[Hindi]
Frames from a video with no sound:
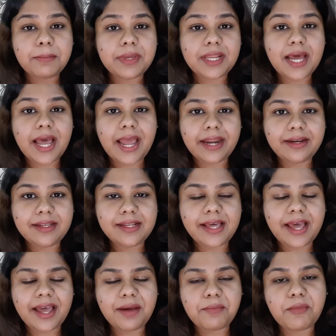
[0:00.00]
मेरा हैंडल
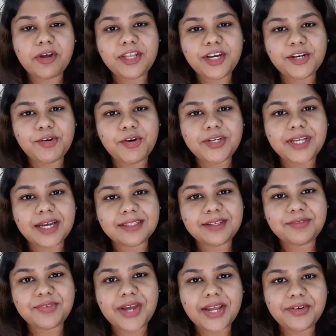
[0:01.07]
है मोनिका डॉट
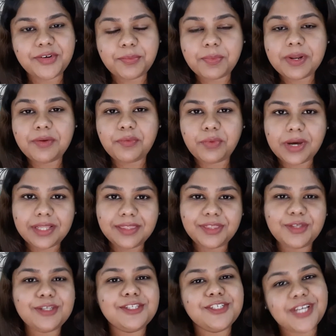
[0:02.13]
यादव नाइन ट्रिपल वन
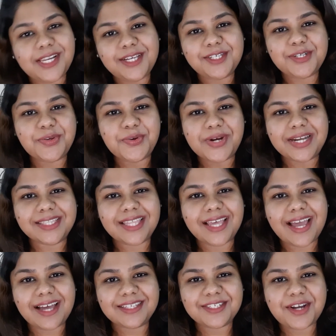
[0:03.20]
तो चलिए शुरू करते
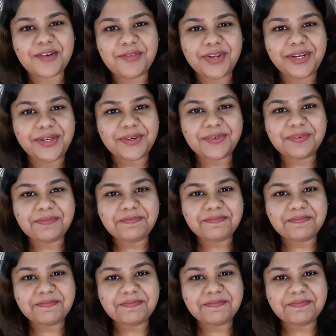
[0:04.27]
हैं आज का वीडियो